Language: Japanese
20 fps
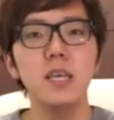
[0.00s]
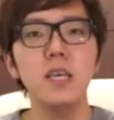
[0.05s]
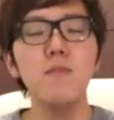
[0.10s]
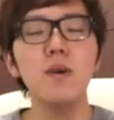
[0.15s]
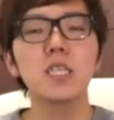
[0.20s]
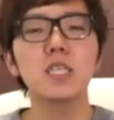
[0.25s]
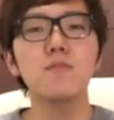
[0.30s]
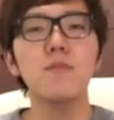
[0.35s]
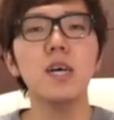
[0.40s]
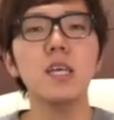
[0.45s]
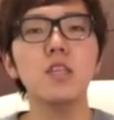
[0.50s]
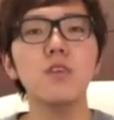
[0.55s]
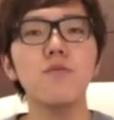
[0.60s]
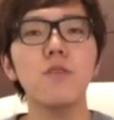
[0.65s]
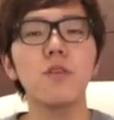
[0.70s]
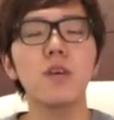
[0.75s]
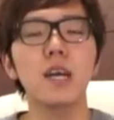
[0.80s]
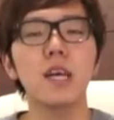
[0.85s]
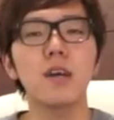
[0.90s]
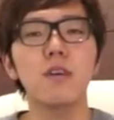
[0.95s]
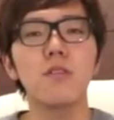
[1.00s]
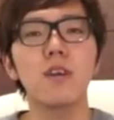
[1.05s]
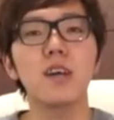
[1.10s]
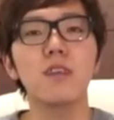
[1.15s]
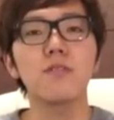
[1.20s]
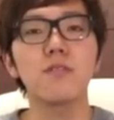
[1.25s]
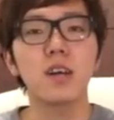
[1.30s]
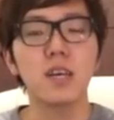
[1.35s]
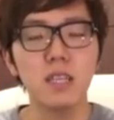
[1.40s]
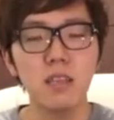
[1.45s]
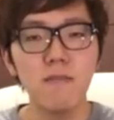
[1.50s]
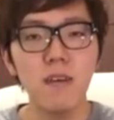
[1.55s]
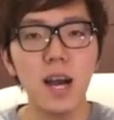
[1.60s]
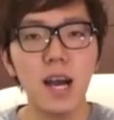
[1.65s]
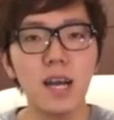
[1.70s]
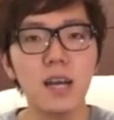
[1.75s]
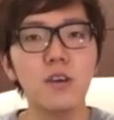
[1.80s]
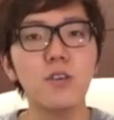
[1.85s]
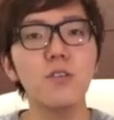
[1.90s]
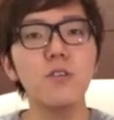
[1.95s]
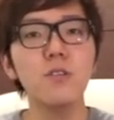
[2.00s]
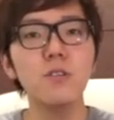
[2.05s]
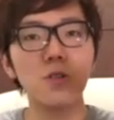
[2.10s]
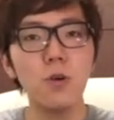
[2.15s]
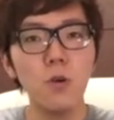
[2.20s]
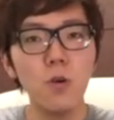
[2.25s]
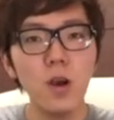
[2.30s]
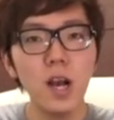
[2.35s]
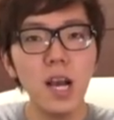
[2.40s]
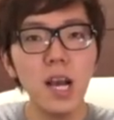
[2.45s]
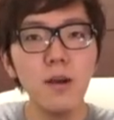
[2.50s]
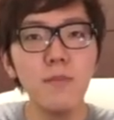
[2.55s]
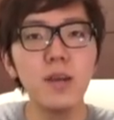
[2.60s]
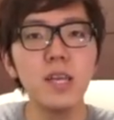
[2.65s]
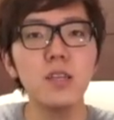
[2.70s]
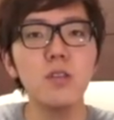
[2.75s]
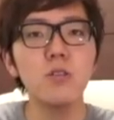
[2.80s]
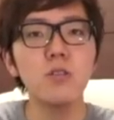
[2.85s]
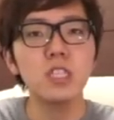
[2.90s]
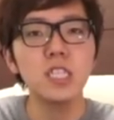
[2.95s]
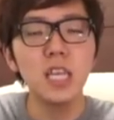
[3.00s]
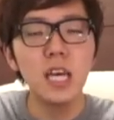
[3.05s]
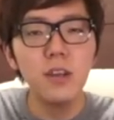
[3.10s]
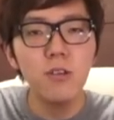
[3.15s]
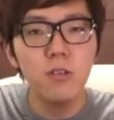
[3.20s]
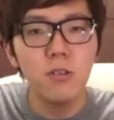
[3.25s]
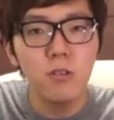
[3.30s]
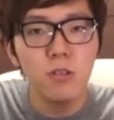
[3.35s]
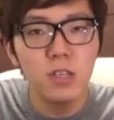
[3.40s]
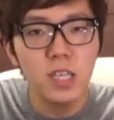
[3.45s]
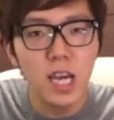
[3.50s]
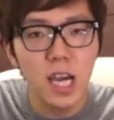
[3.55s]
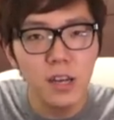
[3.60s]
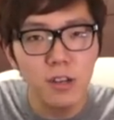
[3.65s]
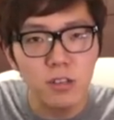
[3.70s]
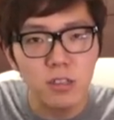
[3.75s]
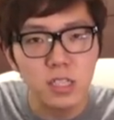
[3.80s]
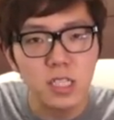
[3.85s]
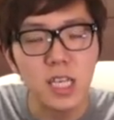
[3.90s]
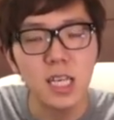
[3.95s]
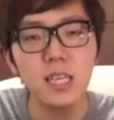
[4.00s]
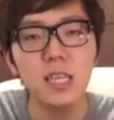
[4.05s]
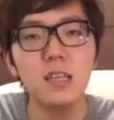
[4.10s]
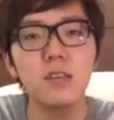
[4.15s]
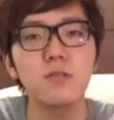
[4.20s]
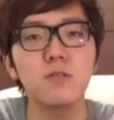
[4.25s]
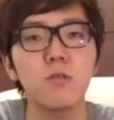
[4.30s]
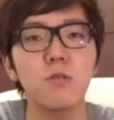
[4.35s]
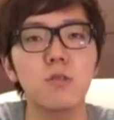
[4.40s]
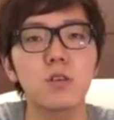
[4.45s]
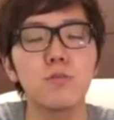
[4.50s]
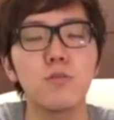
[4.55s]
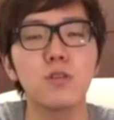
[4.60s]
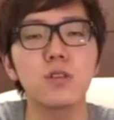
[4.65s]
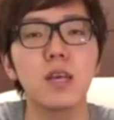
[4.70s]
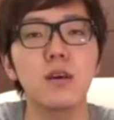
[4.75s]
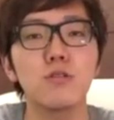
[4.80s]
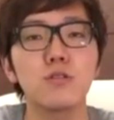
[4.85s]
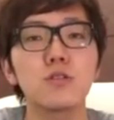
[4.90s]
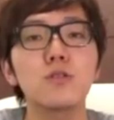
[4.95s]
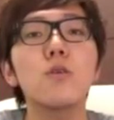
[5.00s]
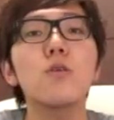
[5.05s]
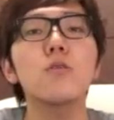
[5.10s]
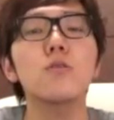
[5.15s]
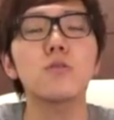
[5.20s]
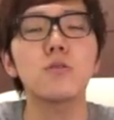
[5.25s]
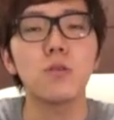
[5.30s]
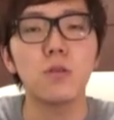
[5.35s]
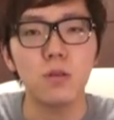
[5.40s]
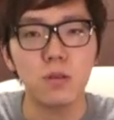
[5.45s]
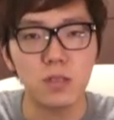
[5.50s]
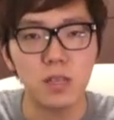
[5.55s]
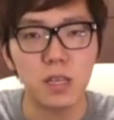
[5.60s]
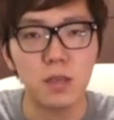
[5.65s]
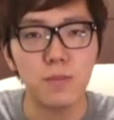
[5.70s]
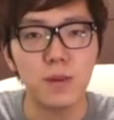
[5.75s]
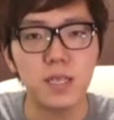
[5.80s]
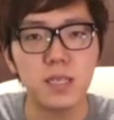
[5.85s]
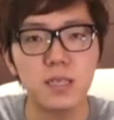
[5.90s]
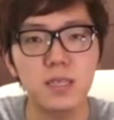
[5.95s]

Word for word: 今スマートフォンからご覧の方は、この動画画面の下の方にあるチャンネル登録ボタンを押すと登録できま